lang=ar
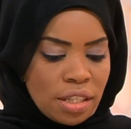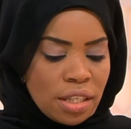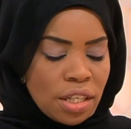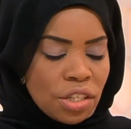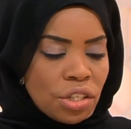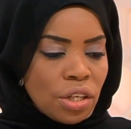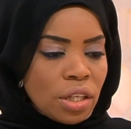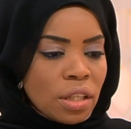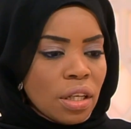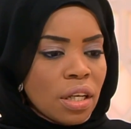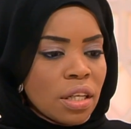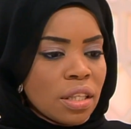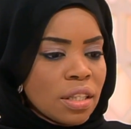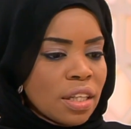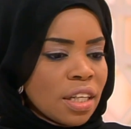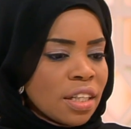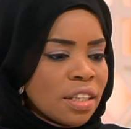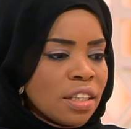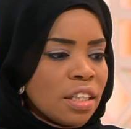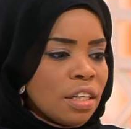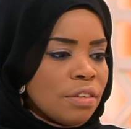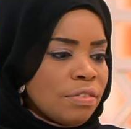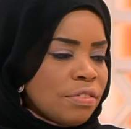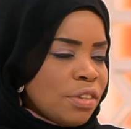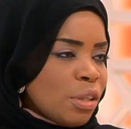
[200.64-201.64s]
نشاطات
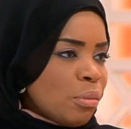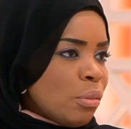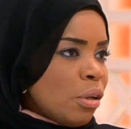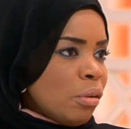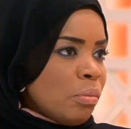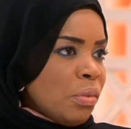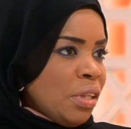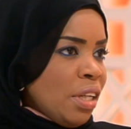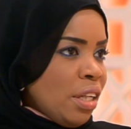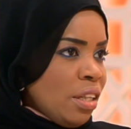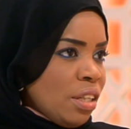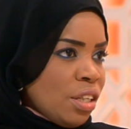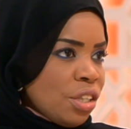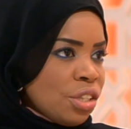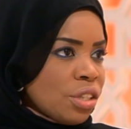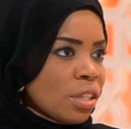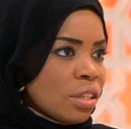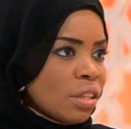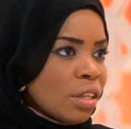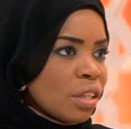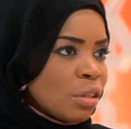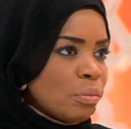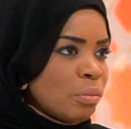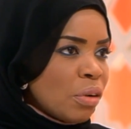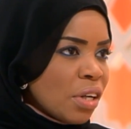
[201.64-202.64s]
تختلف تماما عن
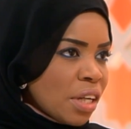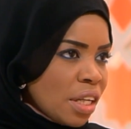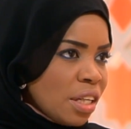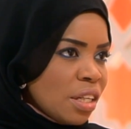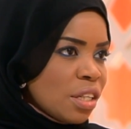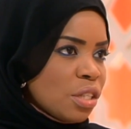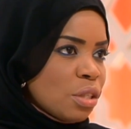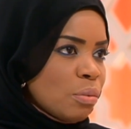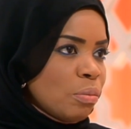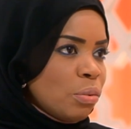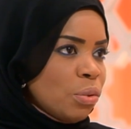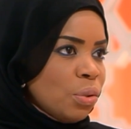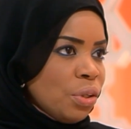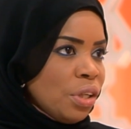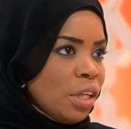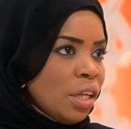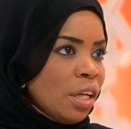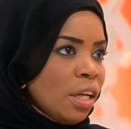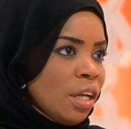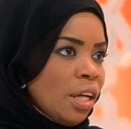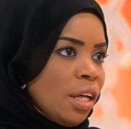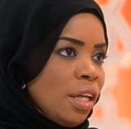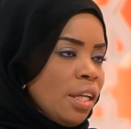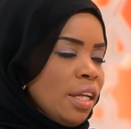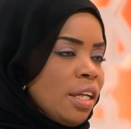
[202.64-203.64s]
نشاطات باقي الاسبوع
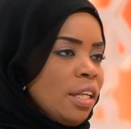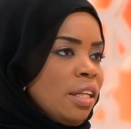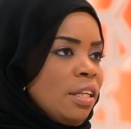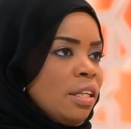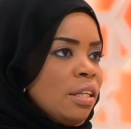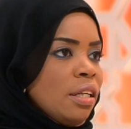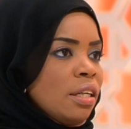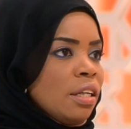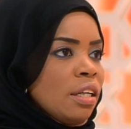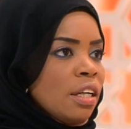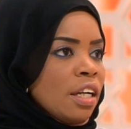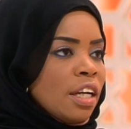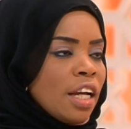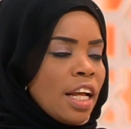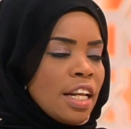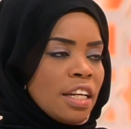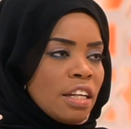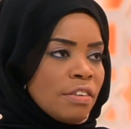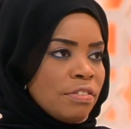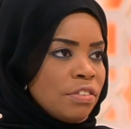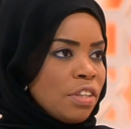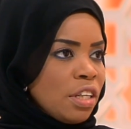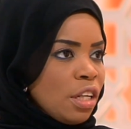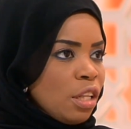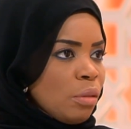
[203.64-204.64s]
م. يعني آه، خلينا
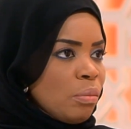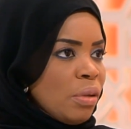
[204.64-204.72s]
نفترض